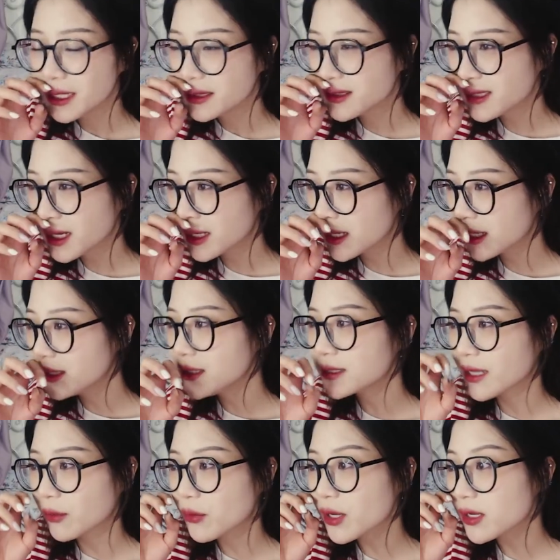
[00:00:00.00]
những cái đấy thì
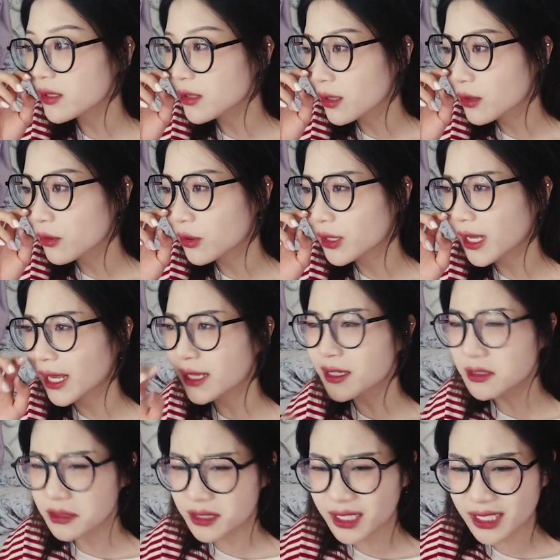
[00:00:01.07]
giải quyết được còn cái
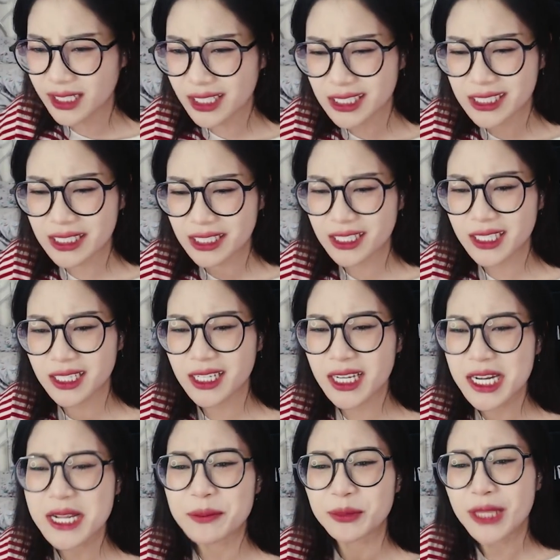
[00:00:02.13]
cái, cái, cái
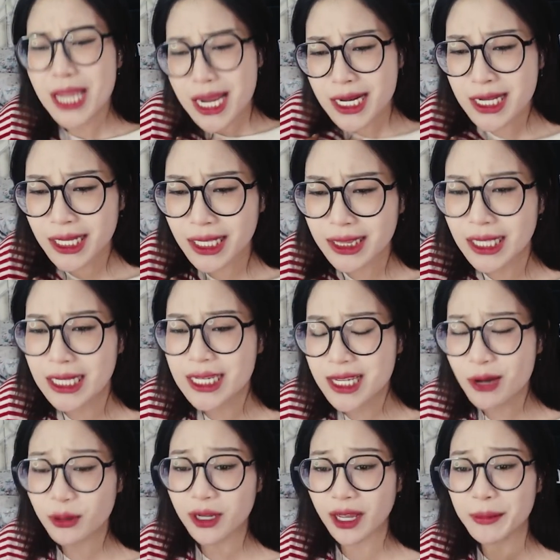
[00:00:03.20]
niềm tin ấy, cái tình
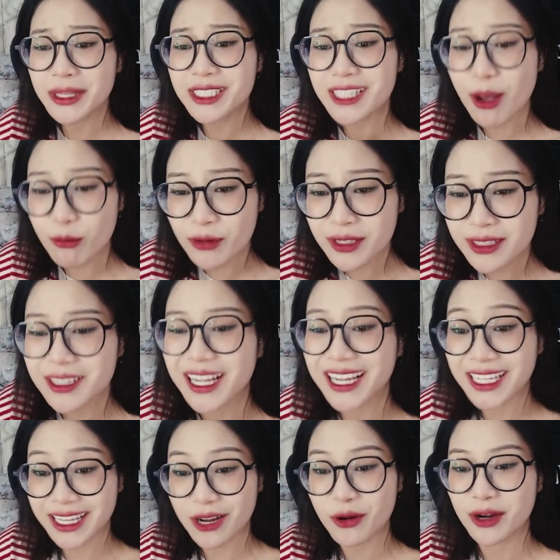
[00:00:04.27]
yêu là cái bên trong ấy cái
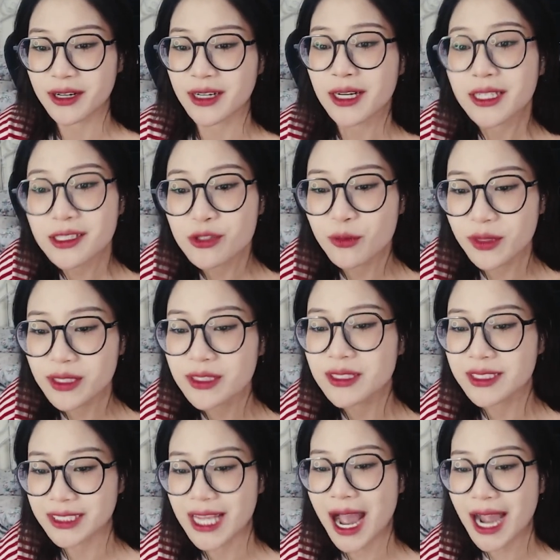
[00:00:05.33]
người ta gọi là người ta dùng cái từ ngực
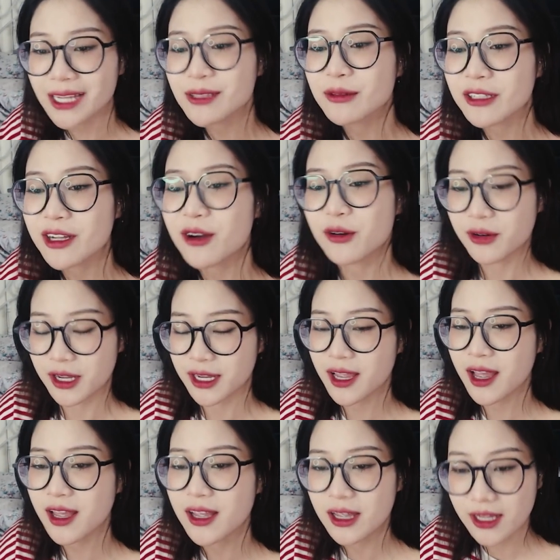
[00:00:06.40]
trái trong cái câu đấy
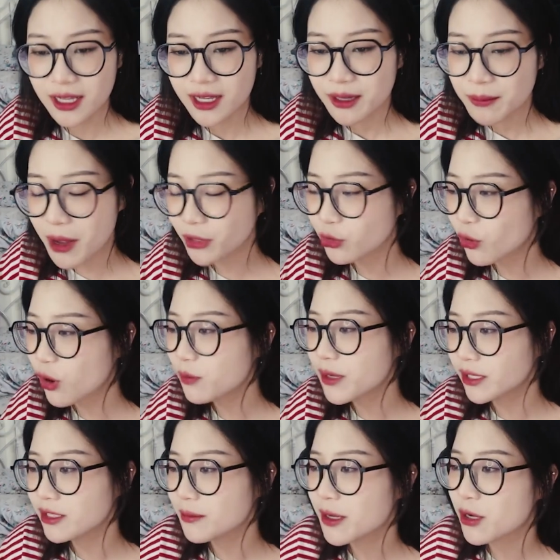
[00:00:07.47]
ấy. bão tố không
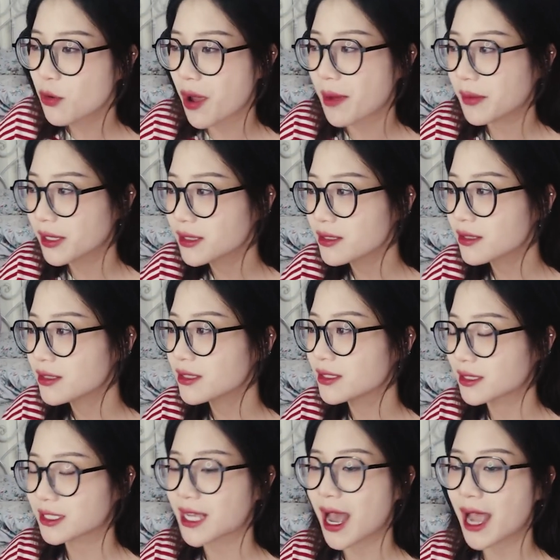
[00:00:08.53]
đến từ bên ngoài mà đến từ nơi
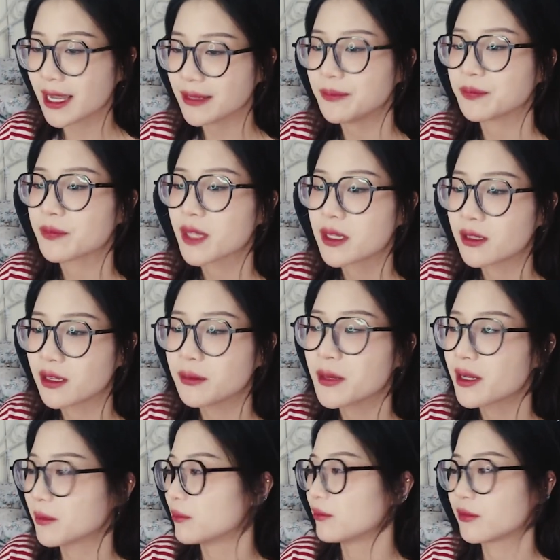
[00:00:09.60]
ngực trái ấy. nếu
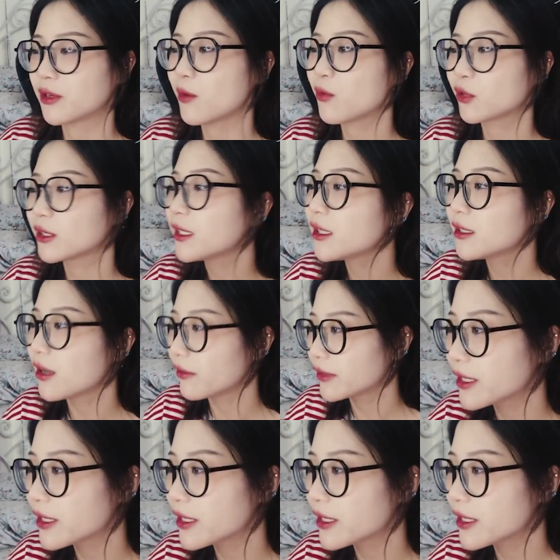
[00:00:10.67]
mà không còn tin tưởng với